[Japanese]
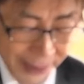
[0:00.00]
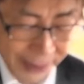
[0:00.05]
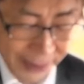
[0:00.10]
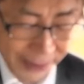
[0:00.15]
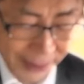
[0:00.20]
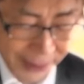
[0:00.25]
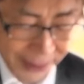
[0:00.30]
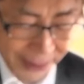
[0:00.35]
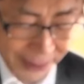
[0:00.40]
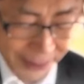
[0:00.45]
く
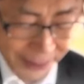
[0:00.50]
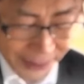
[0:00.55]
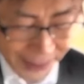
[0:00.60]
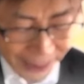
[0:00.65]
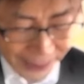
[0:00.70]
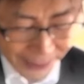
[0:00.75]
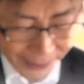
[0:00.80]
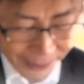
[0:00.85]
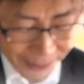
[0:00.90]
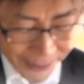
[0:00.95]
ない
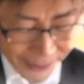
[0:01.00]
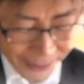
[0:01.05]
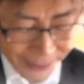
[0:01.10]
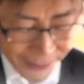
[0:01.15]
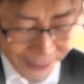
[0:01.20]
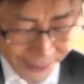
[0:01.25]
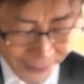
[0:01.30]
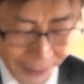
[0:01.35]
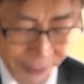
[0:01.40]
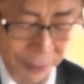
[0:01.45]

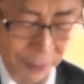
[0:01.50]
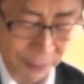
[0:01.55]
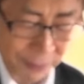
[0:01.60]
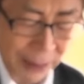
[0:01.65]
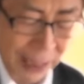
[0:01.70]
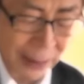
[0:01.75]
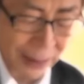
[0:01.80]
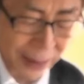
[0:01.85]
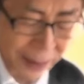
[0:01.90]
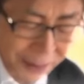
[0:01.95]
むし
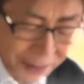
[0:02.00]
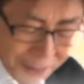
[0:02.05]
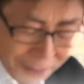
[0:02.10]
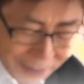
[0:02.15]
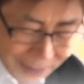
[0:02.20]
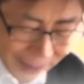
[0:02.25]
ろ安